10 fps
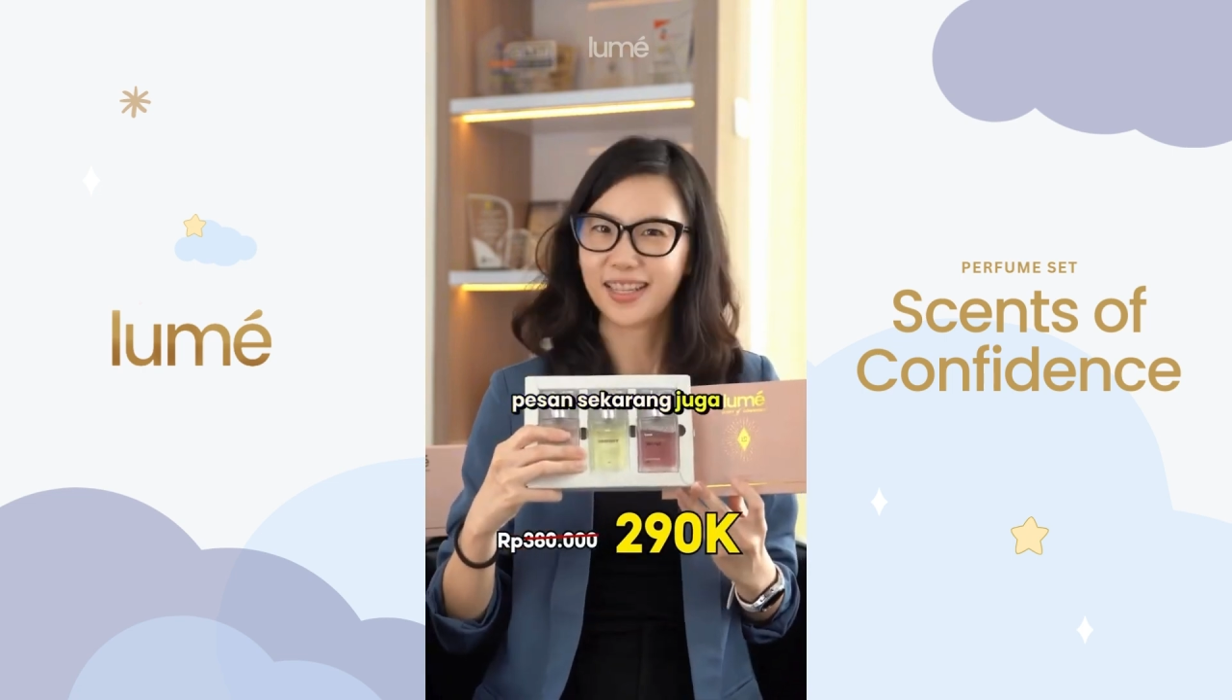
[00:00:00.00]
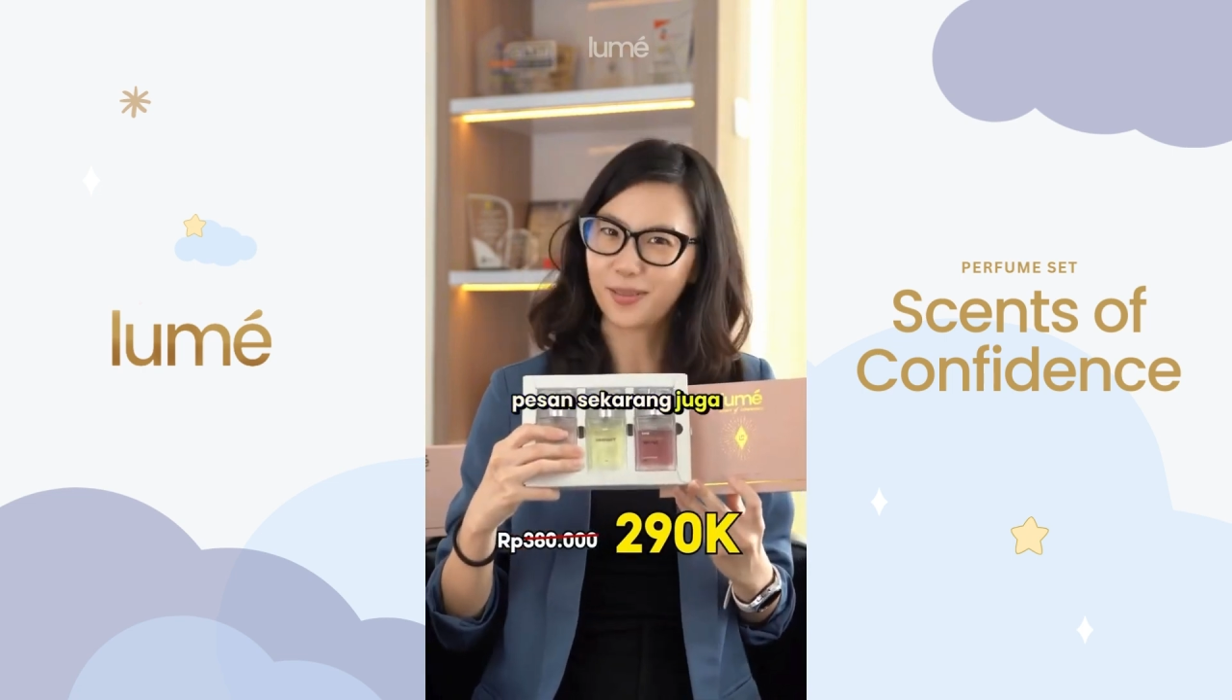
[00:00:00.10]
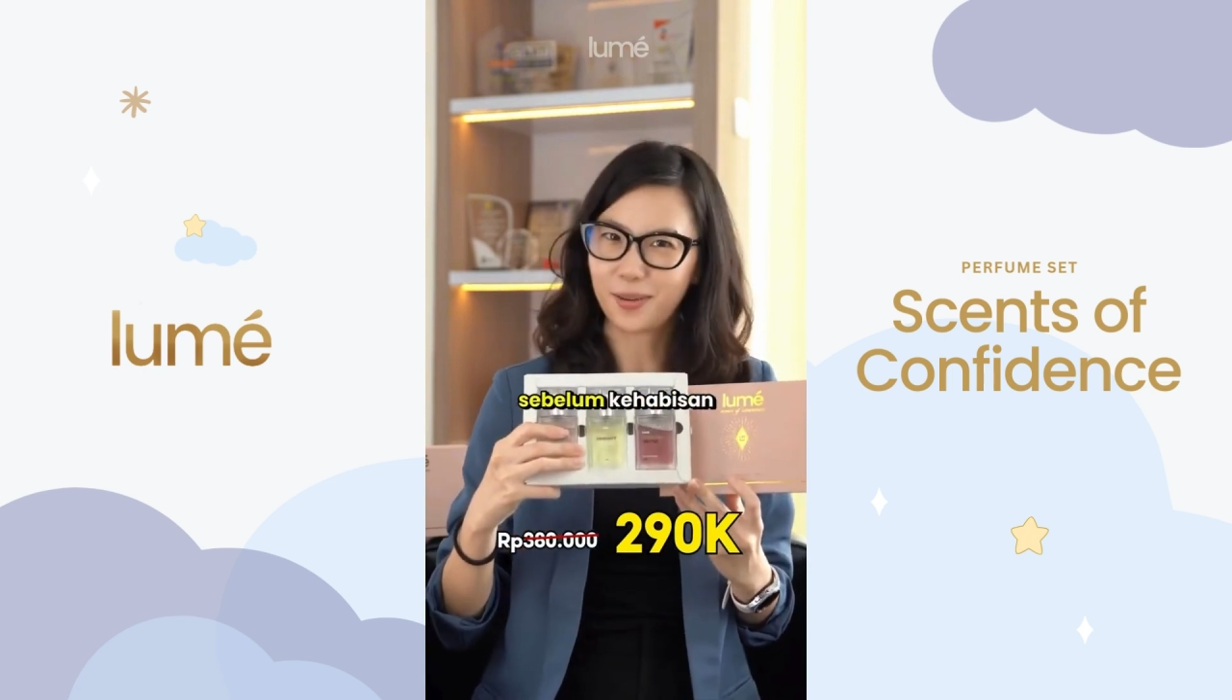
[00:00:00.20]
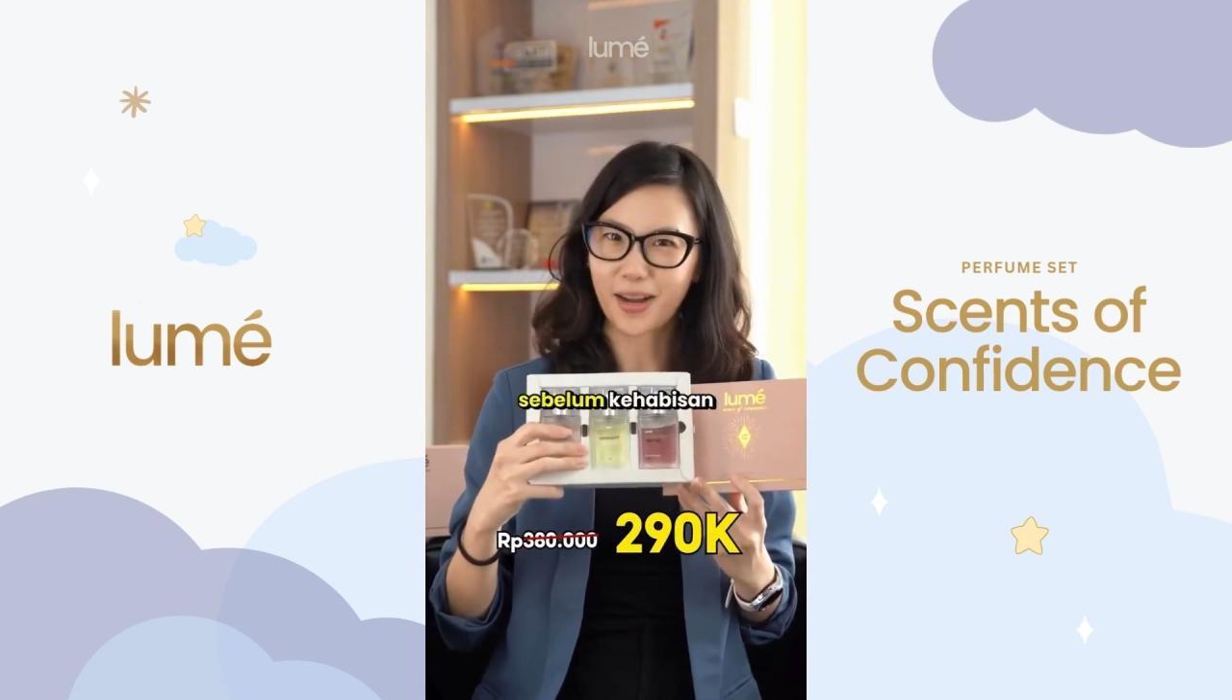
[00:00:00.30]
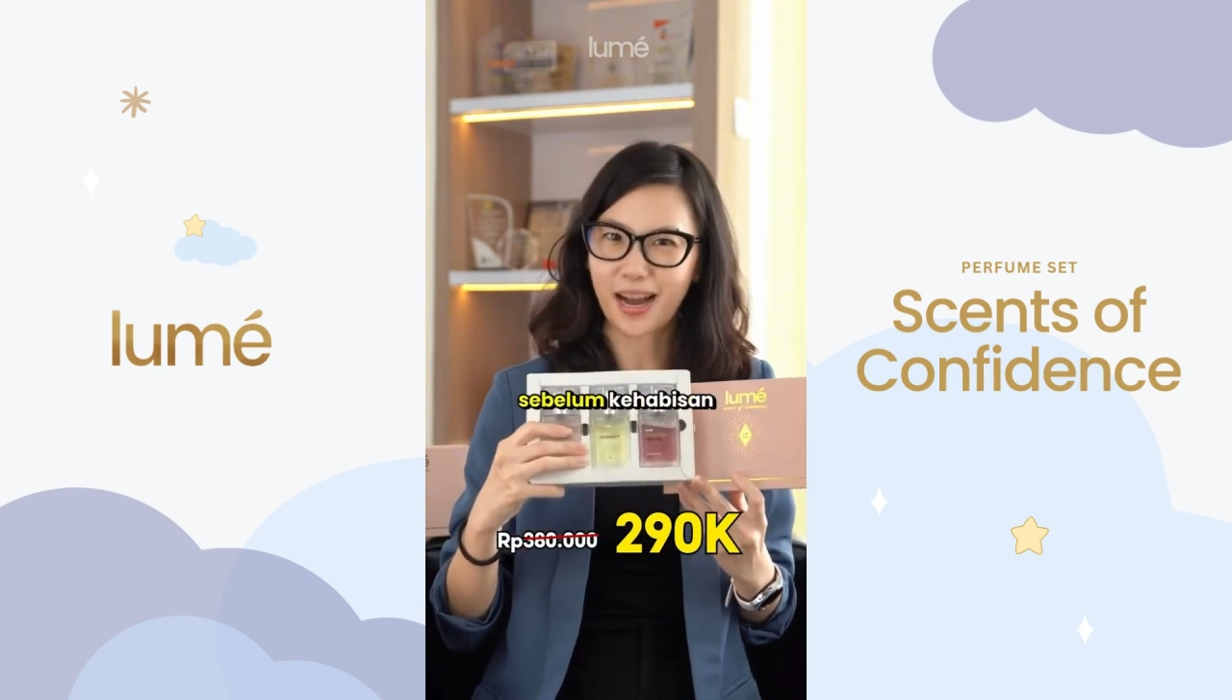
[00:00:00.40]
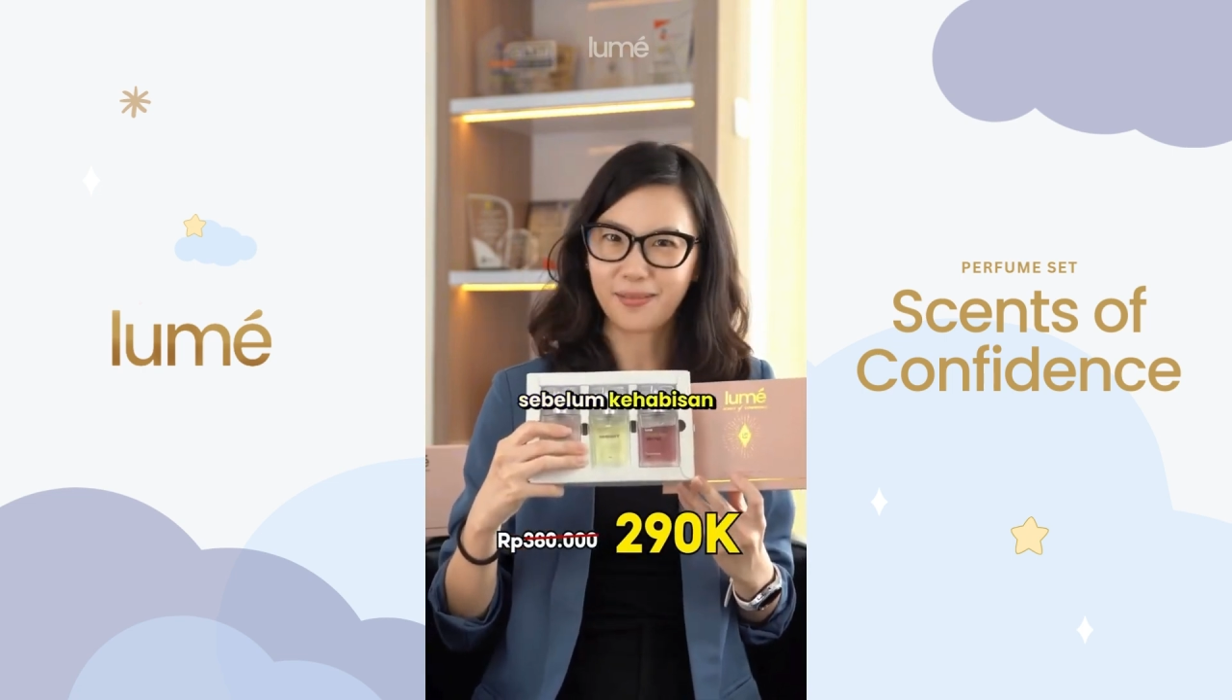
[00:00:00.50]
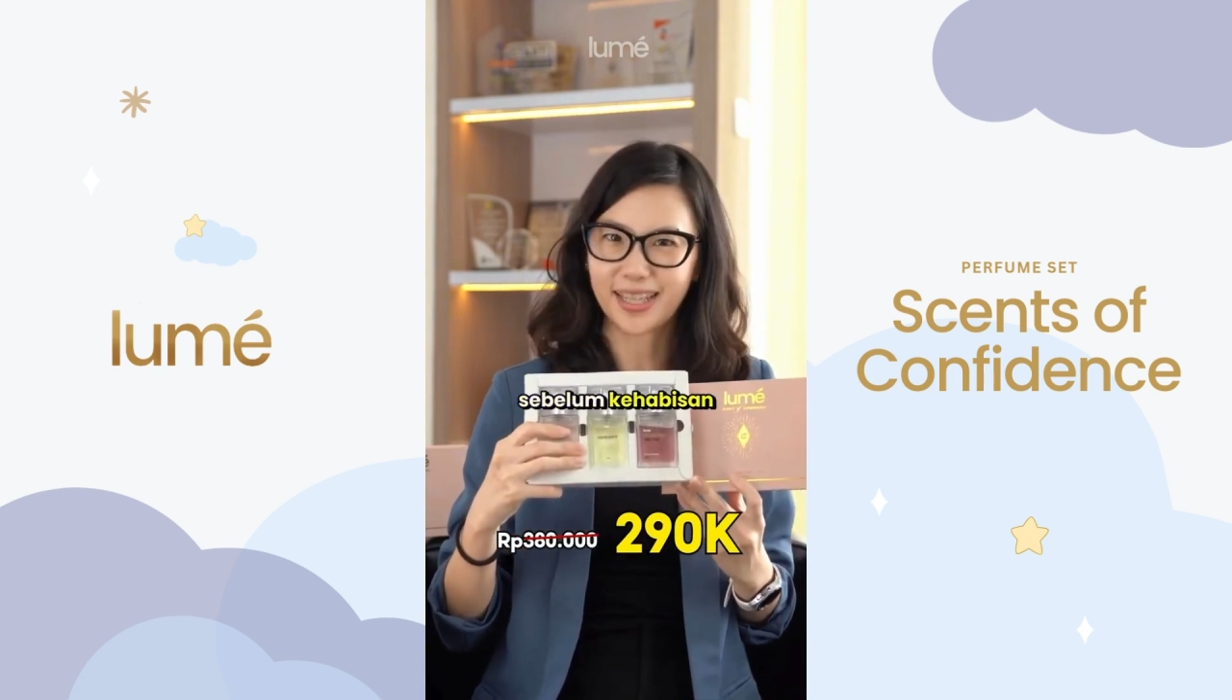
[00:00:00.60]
juga sebelum